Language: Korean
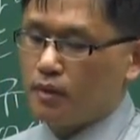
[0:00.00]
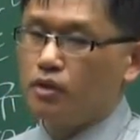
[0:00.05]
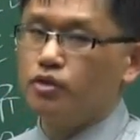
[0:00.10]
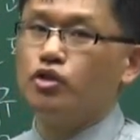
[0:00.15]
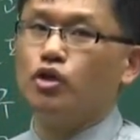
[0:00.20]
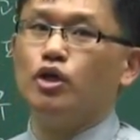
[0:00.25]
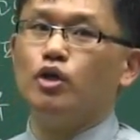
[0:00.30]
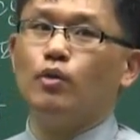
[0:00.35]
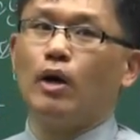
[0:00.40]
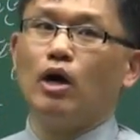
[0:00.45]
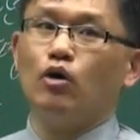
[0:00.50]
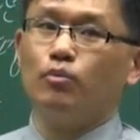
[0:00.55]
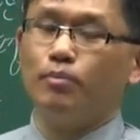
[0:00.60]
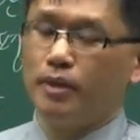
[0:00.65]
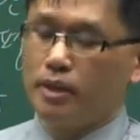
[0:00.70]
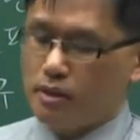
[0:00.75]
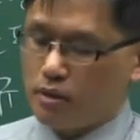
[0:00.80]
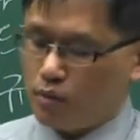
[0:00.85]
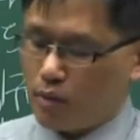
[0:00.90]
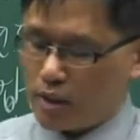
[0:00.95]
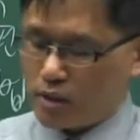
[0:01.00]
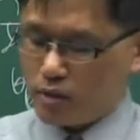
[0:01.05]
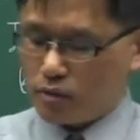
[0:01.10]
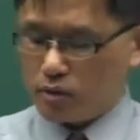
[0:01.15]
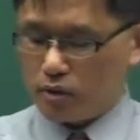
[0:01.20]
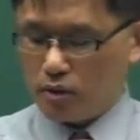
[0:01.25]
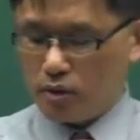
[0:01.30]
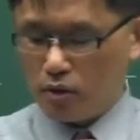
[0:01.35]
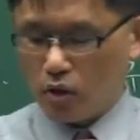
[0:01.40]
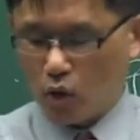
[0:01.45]
저희 와우패스
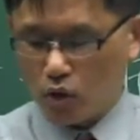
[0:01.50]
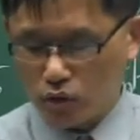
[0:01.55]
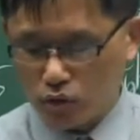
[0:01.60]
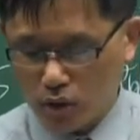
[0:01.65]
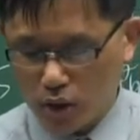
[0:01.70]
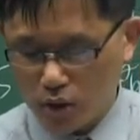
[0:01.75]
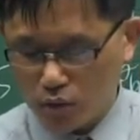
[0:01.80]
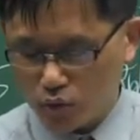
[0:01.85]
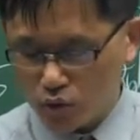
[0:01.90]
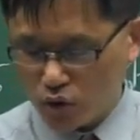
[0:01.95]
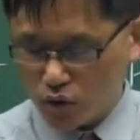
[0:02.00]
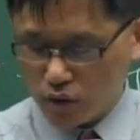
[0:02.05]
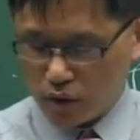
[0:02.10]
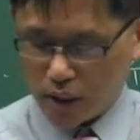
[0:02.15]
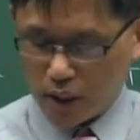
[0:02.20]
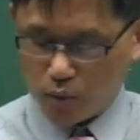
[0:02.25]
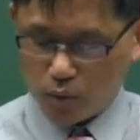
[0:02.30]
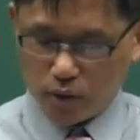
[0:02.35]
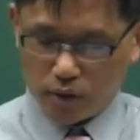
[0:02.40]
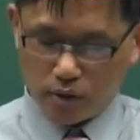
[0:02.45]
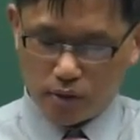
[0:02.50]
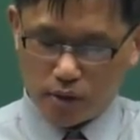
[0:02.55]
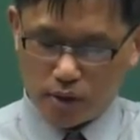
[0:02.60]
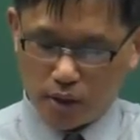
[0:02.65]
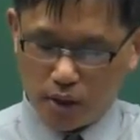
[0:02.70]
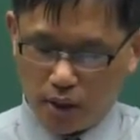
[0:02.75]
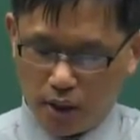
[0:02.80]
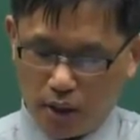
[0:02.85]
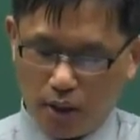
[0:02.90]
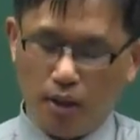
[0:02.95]
과정들은 어떻게 운영이 되고
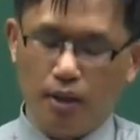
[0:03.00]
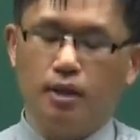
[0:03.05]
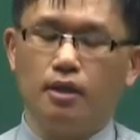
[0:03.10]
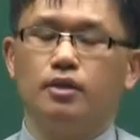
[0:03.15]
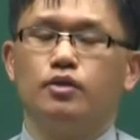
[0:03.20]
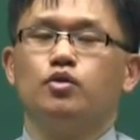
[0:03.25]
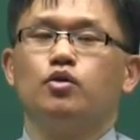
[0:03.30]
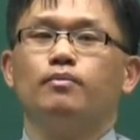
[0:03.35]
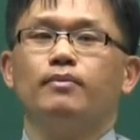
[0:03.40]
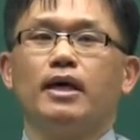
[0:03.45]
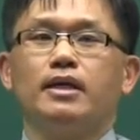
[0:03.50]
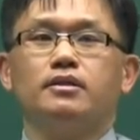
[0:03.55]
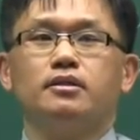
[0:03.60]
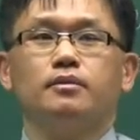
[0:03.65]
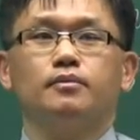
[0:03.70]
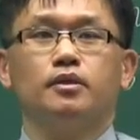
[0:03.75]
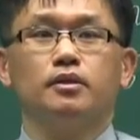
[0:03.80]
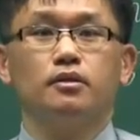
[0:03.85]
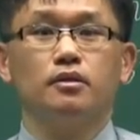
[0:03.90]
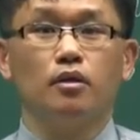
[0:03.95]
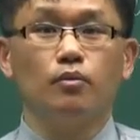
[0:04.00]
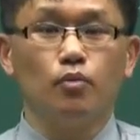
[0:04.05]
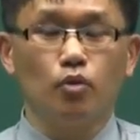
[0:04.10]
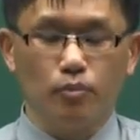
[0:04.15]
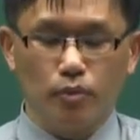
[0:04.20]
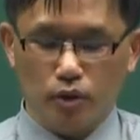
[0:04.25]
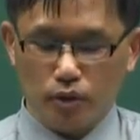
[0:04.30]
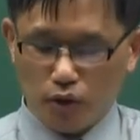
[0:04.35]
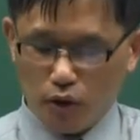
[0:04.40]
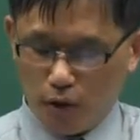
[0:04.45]
있는지 좀 말씀을
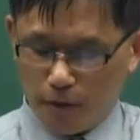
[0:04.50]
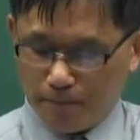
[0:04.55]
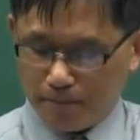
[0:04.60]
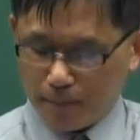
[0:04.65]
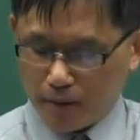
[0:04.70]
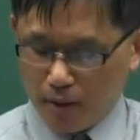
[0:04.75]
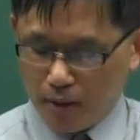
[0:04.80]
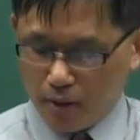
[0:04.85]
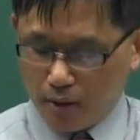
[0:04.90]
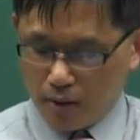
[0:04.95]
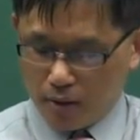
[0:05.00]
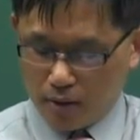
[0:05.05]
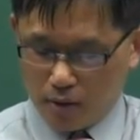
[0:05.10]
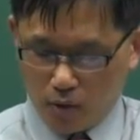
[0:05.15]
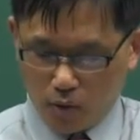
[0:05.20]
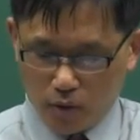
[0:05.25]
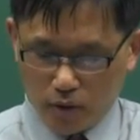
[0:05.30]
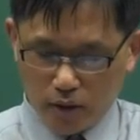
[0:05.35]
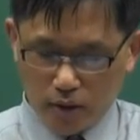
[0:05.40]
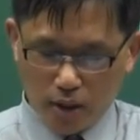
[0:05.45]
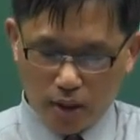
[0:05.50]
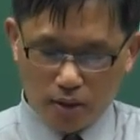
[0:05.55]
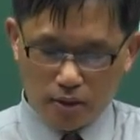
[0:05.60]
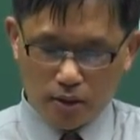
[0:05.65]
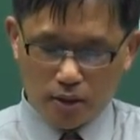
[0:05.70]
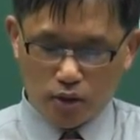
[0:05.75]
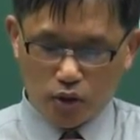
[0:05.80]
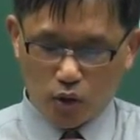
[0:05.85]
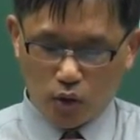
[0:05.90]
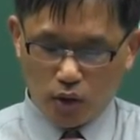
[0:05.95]
드려보면요. 어, 일단
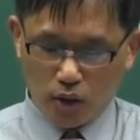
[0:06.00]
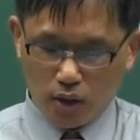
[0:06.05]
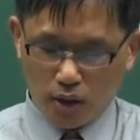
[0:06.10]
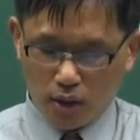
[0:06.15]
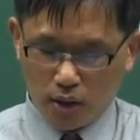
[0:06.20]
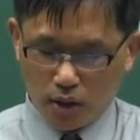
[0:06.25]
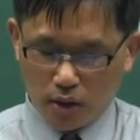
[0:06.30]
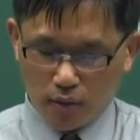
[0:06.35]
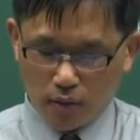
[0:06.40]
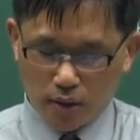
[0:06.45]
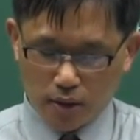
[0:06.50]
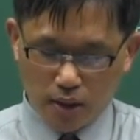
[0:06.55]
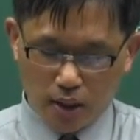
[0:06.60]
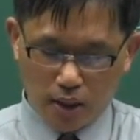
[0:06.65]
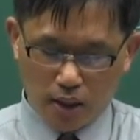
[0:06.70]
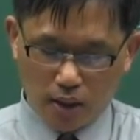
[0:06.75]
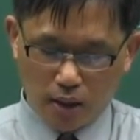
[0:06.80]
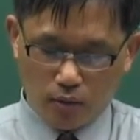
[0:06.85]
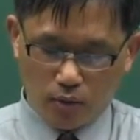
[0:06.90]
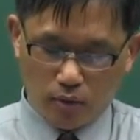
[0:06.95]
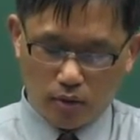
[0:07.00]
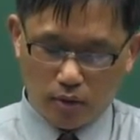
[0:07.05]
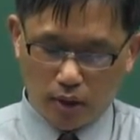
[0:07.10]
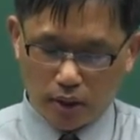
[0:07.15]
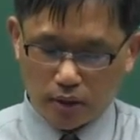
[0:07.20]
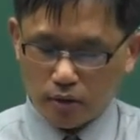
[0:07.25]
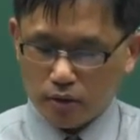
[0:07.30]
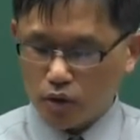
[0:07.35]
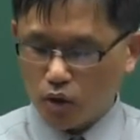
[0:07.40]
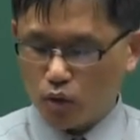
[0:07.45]
이제 저희 회사
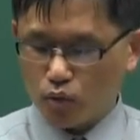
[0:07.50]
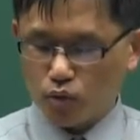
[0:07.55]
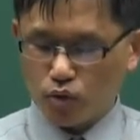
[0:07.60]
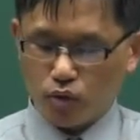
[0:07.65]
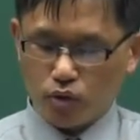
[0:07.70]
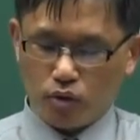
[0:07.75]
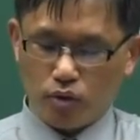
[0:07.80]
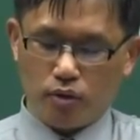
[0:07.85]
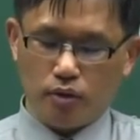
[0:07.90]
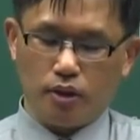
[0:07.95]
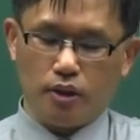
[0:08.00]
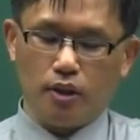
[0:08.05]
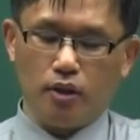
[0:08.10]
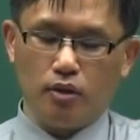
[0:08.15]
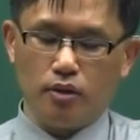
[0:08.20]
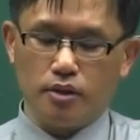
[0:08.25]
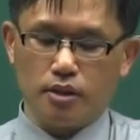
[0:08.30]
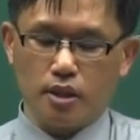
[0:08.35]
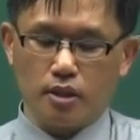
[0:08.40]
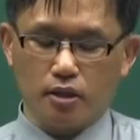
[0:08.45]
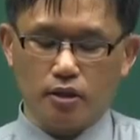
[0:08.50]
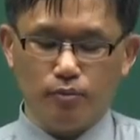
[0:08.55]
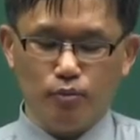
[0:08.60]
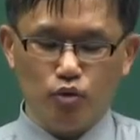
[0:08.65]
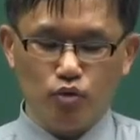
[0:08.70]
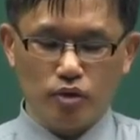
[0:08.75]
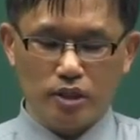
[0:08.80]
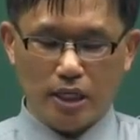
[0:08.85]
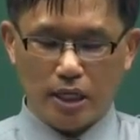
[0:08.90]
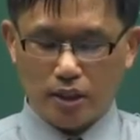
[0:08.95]
같은 경우는 이런 이제
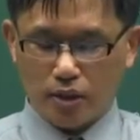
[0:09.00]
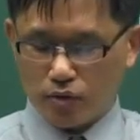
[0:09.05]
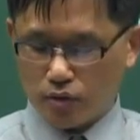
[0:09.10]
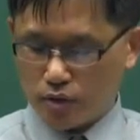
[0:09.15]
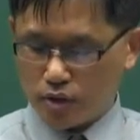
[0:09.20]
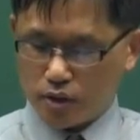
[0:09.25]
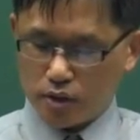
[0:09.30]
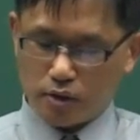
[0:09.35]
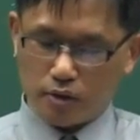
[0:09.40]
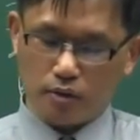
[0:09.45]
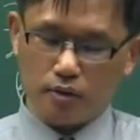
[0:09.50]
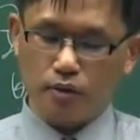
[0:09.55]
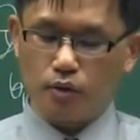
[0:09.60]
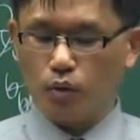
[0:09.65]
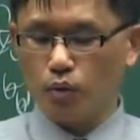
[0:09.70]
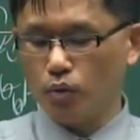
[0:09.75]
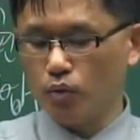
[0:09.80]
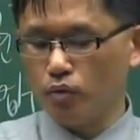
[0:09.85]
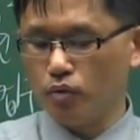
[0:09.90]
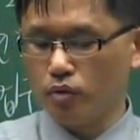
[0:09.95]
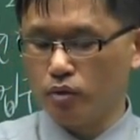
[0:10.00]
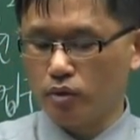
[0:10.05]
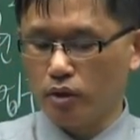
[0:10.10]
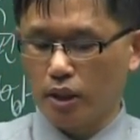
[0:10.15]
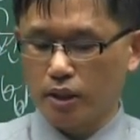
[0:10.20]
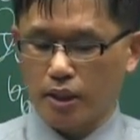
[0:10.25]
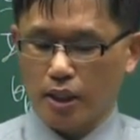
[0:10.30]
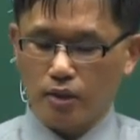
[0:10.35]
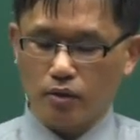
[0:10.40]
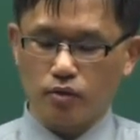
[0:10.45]
금융 자격증, 이런
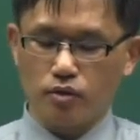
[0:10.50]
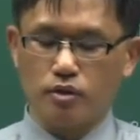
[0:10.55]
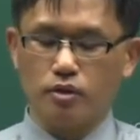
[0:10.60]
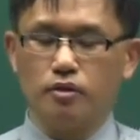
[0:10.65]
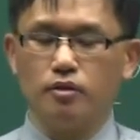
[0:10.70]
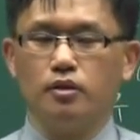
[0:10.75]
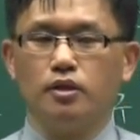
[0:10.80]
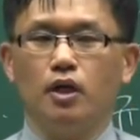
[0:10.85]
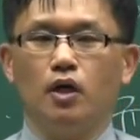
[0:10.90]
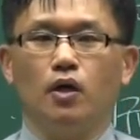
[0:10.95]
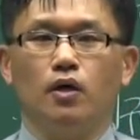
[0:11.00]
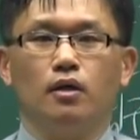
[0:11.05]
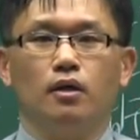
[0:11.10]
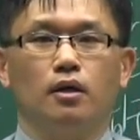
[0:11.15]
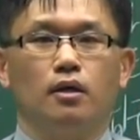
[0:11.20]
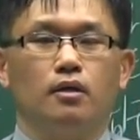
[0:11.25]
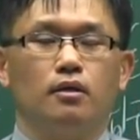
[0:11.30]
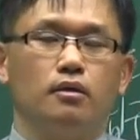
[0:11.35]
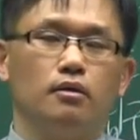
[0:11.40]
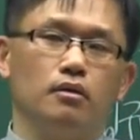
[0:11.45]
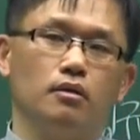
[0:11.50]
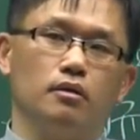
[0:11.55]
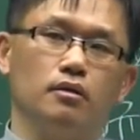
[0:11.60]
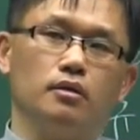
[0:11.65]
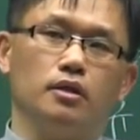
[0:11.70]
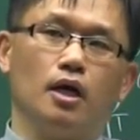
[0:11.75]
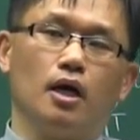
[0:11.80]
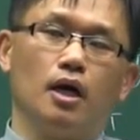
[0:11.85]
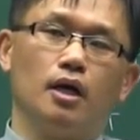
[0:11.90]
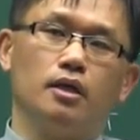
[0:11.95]
자격증을요.
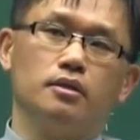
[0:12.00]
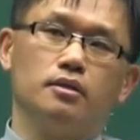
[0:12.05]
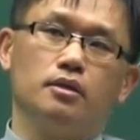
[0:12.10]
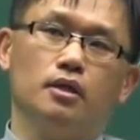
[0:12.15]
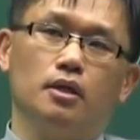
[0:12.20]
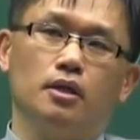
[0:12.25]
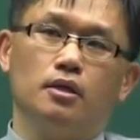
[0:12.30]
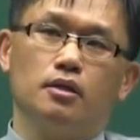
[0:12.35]
어, 약한